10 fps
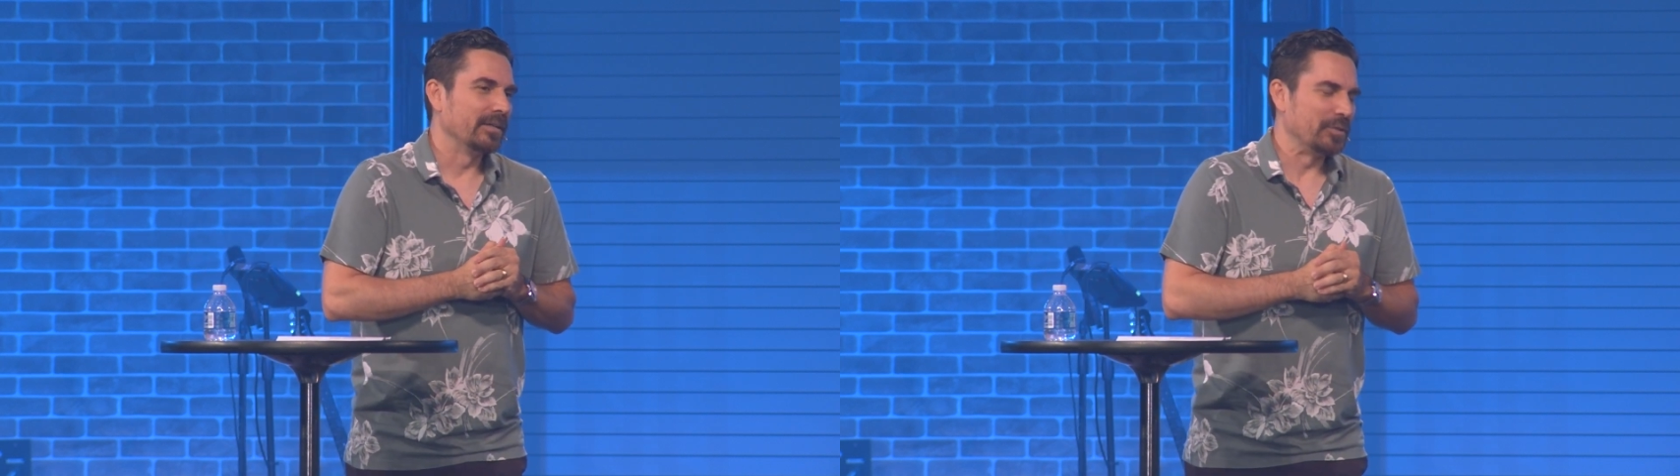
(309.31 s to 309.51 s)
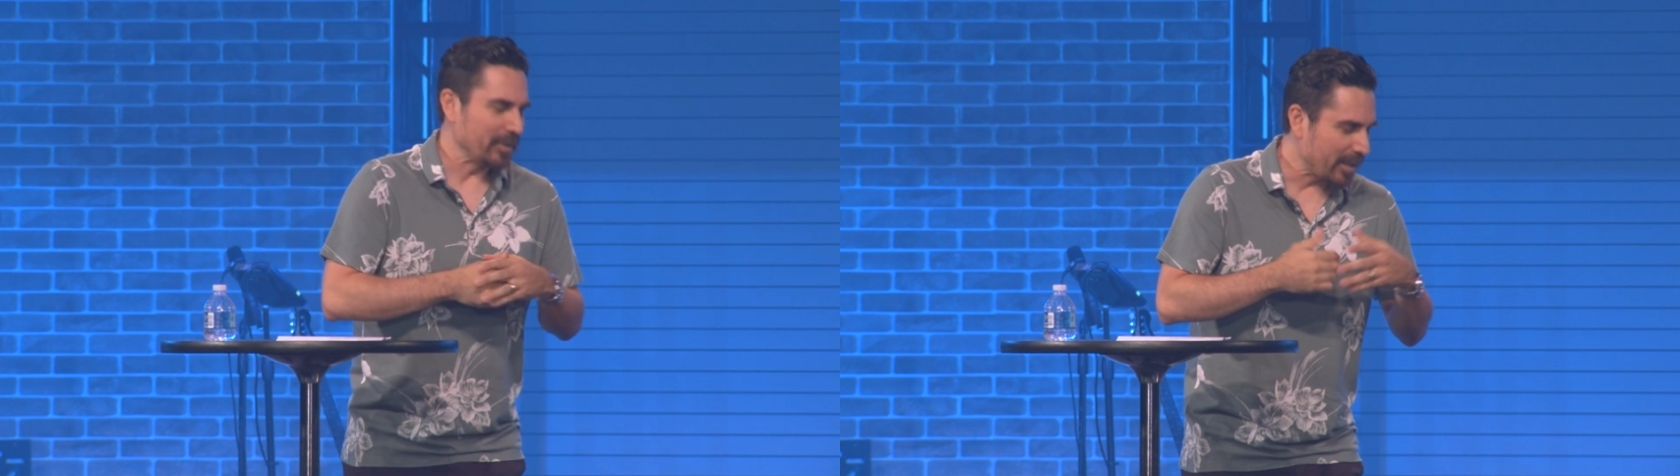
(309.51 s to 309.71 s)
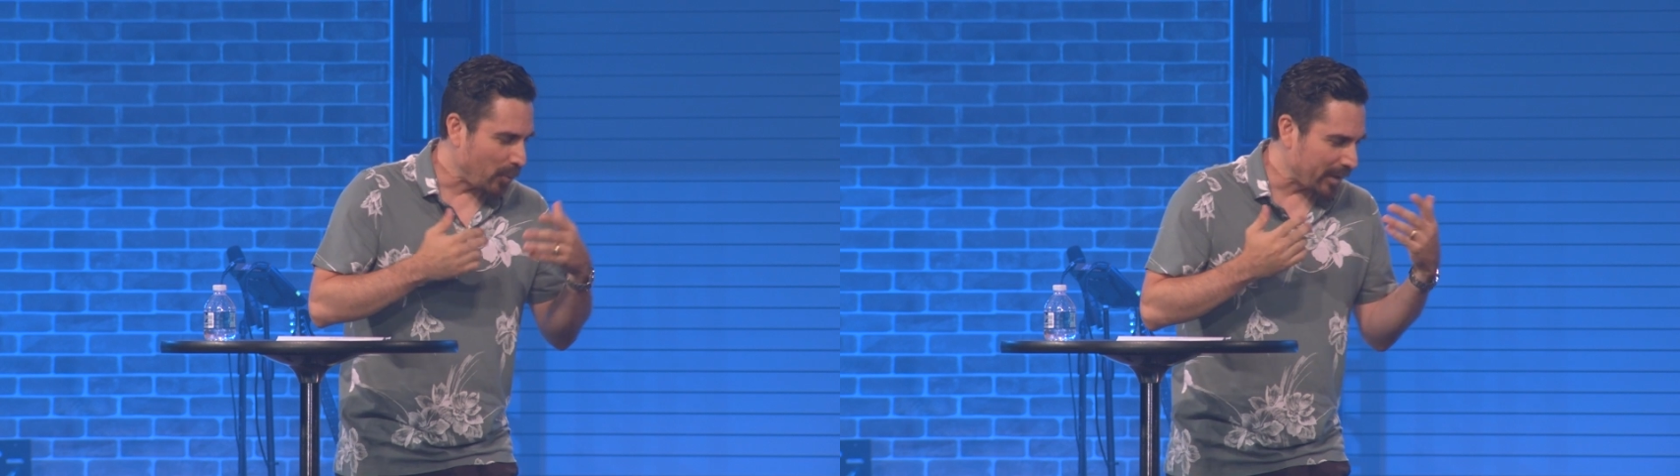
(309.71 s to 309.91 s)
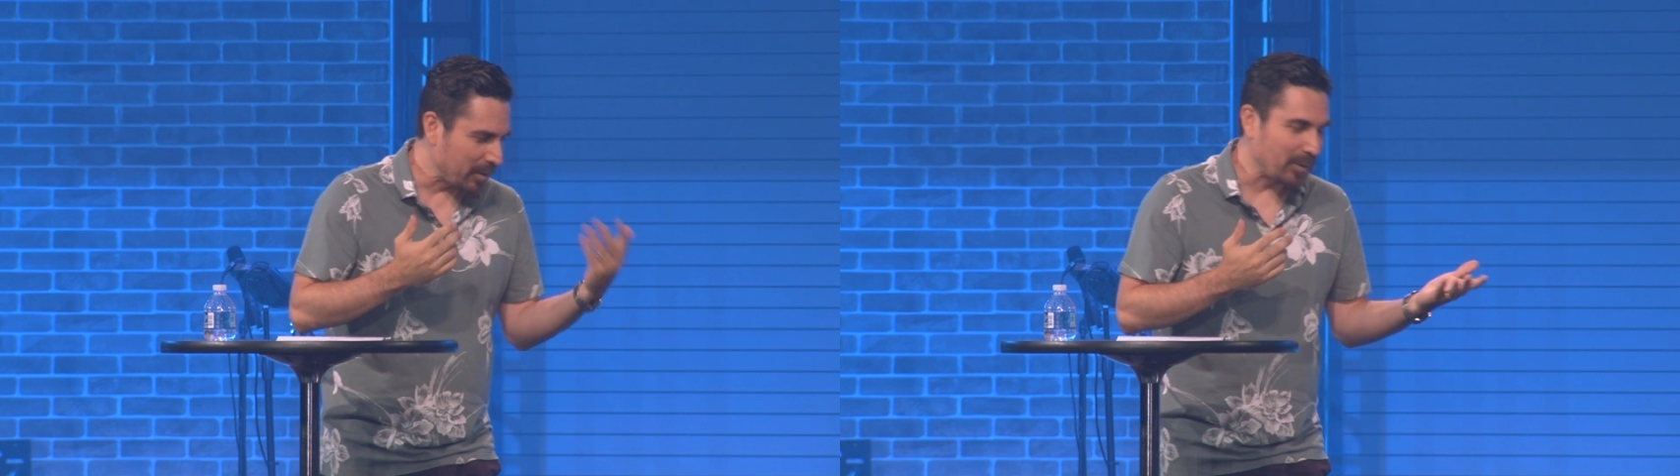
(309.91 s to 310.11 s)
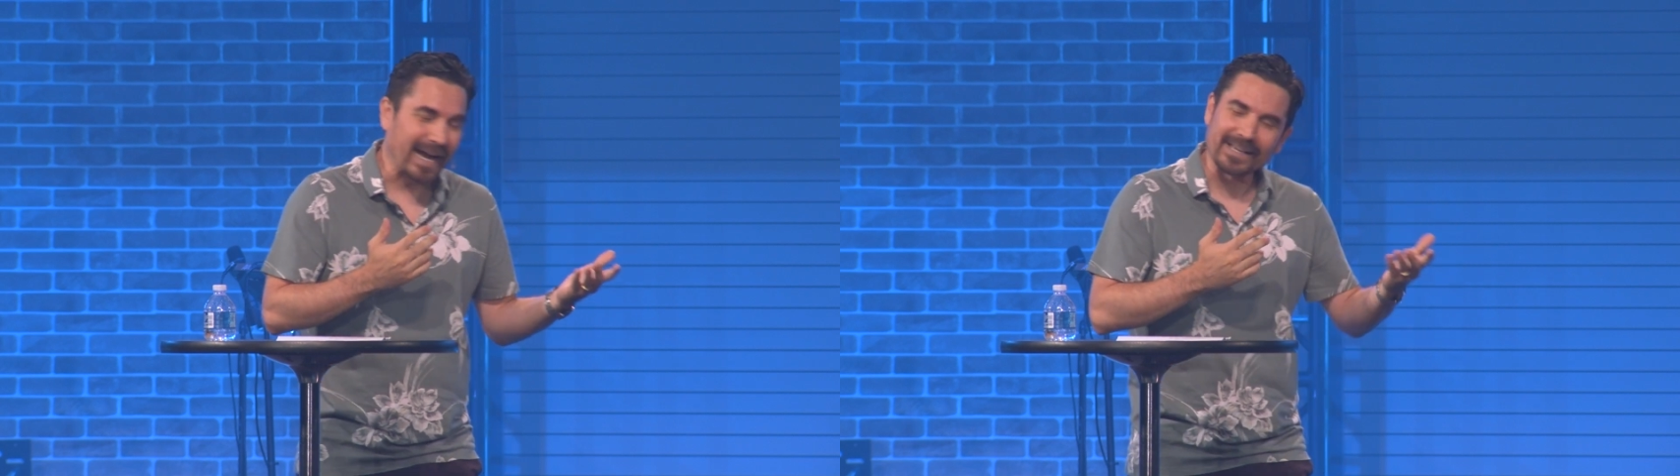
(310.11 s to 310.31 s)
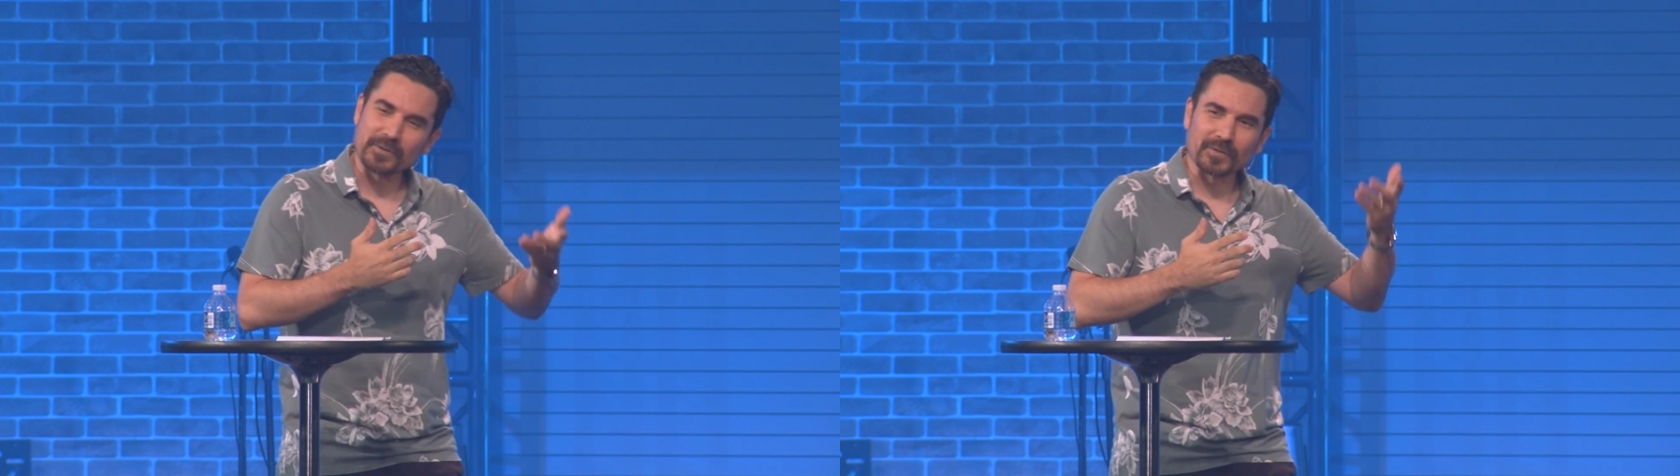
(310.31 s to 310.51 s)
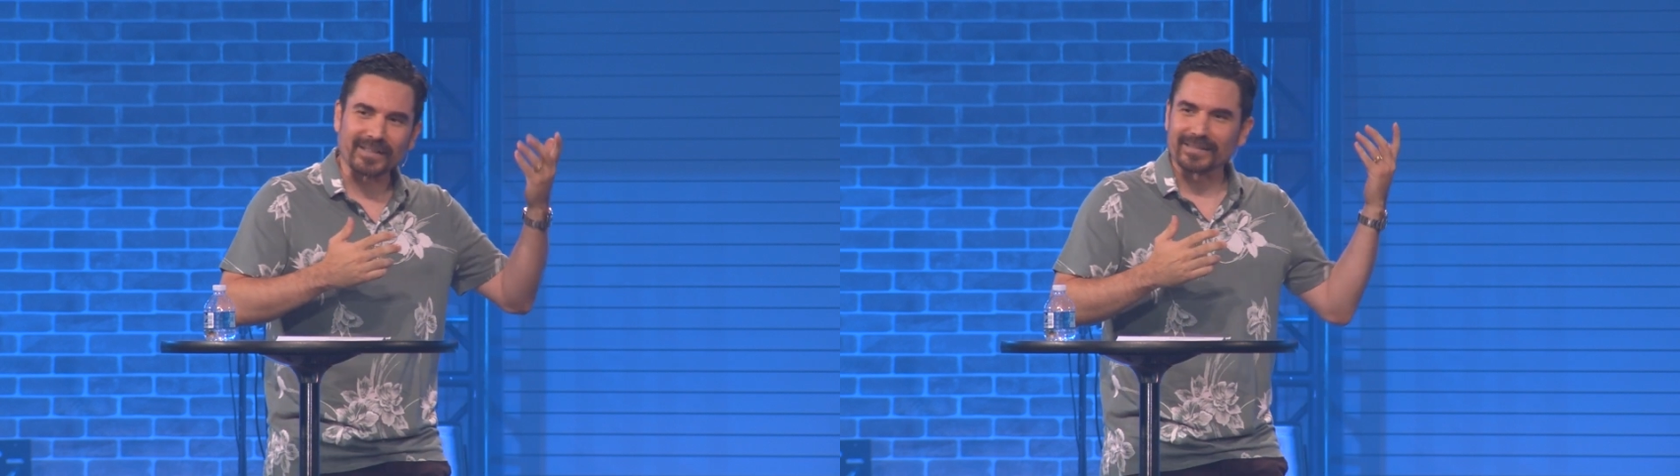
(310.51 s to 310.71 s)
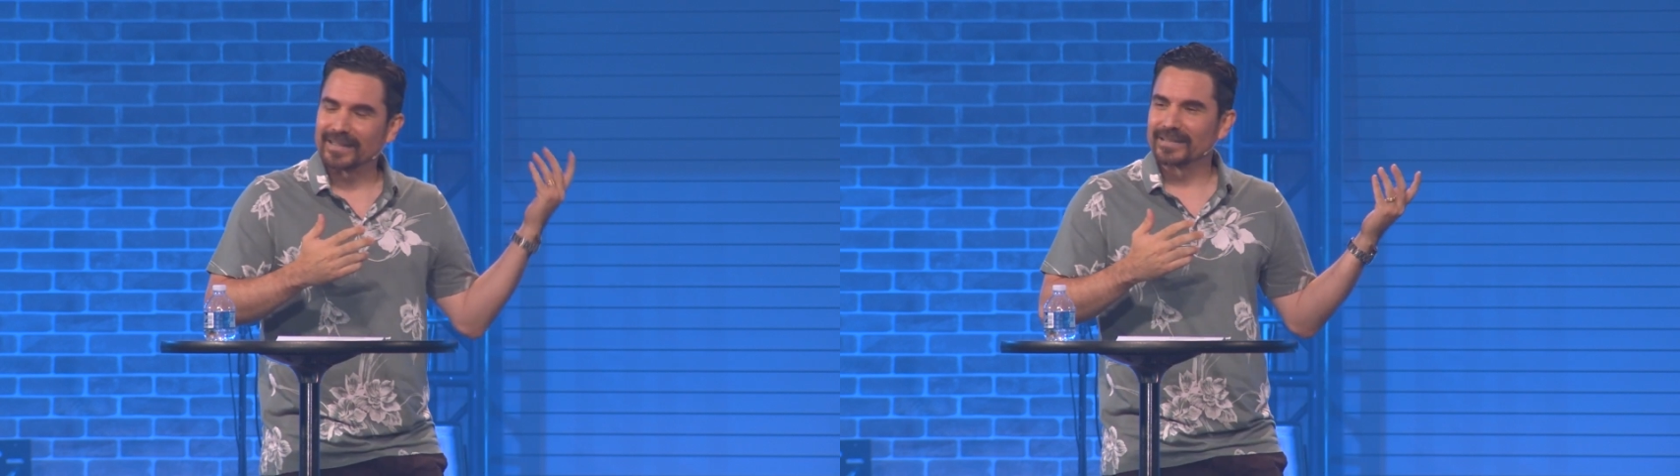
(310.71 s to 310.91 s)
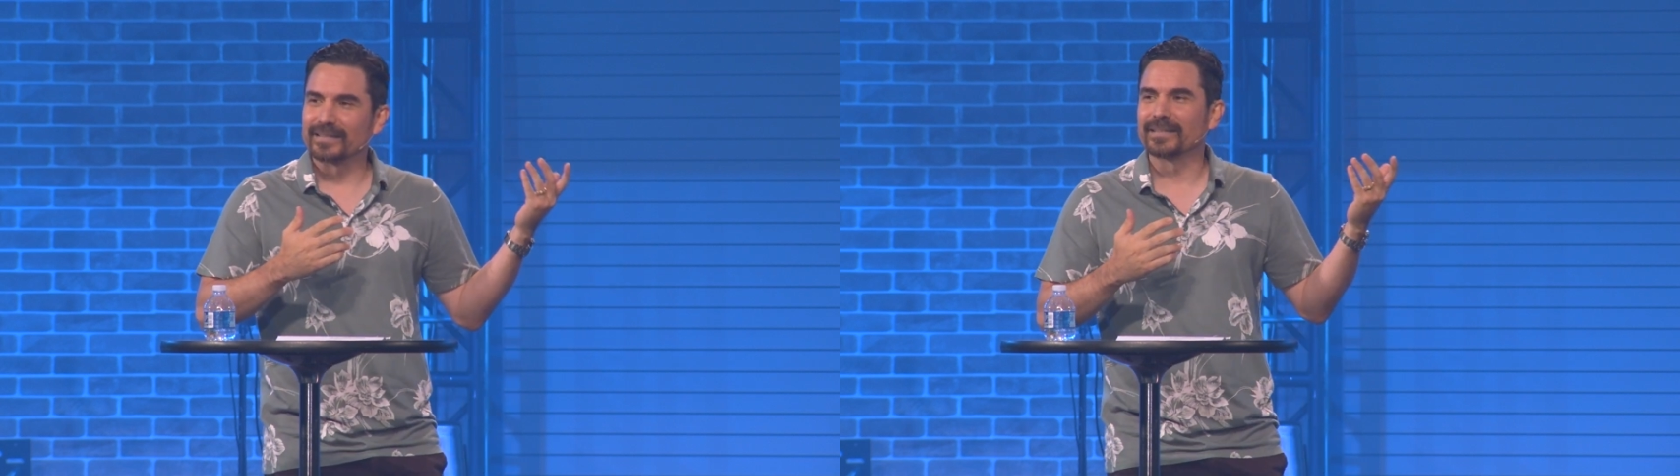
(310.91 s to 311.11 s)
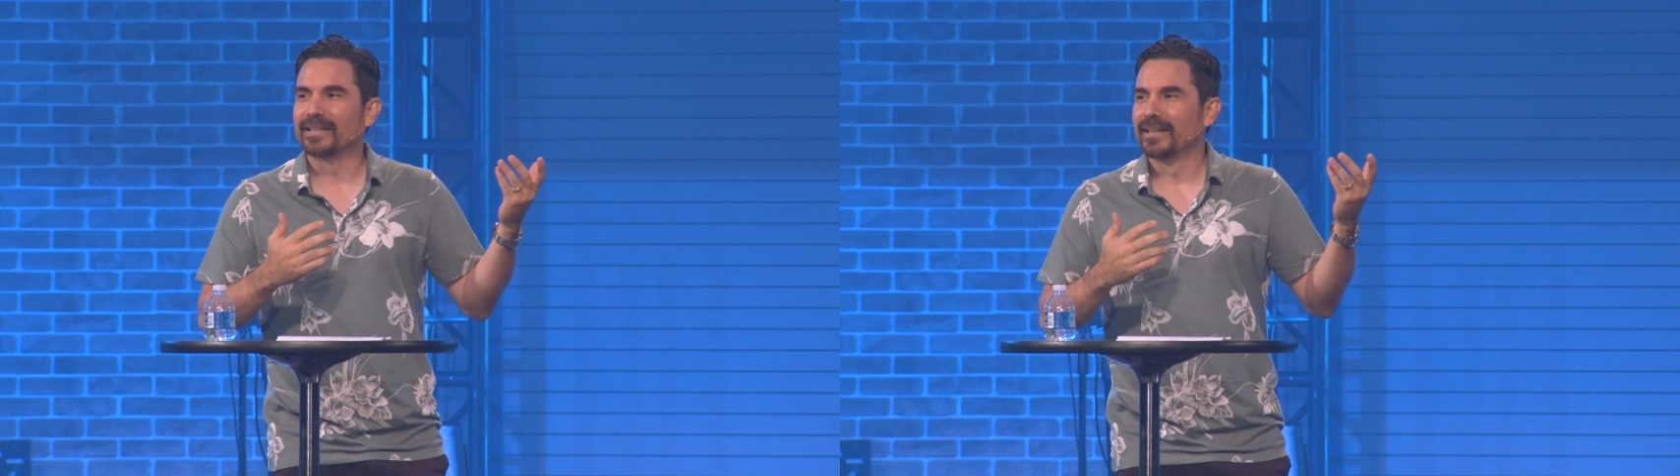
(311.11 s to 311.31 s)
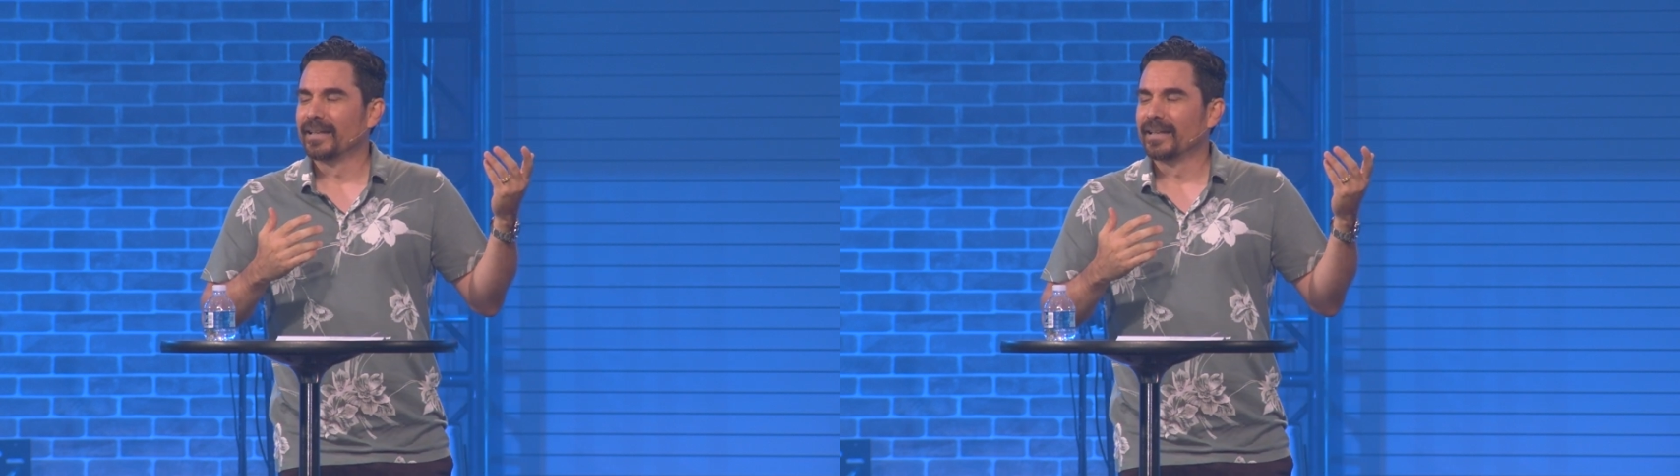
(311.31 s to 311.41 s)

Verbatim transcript: Yo recuerdo años atrás,